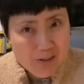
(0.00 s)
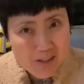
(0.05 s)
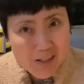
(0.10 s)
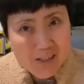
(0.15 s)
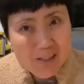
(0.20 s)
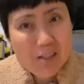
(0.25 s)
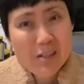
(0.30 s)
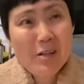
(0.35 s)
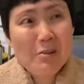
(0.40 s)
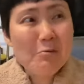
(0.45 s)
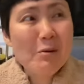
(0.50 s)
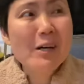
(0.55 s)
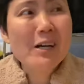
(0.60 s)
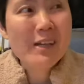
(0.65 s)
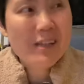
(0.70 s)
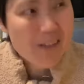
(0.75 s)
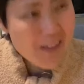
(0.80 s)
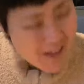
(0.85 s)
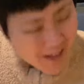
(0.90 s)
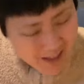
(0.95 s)
出せないわけ
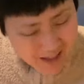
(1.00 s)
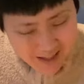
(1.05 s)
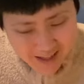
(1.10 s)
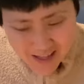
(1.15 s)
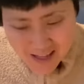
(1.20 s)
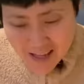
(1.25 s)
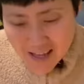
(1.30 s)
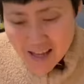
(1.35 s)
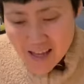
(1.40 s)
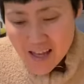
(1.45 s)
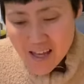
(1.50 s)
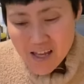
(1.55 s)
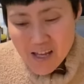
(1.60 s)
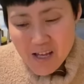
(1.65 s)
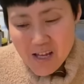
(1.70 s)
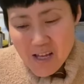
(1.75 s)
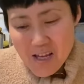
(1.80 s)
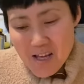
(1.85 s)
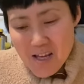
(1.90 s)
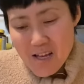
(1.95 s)
で、
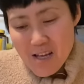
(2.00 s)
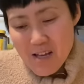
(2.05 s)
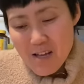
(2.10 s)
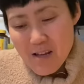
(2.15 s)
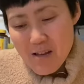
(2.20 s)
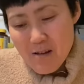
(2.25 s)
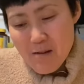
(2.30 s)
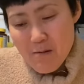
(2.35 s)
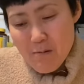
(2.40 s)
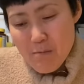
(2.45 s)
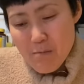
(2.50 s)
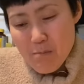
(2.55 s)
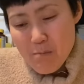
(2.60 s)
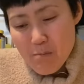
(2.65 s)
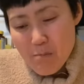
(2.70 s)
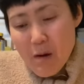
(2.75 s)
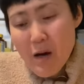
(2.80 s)
えー、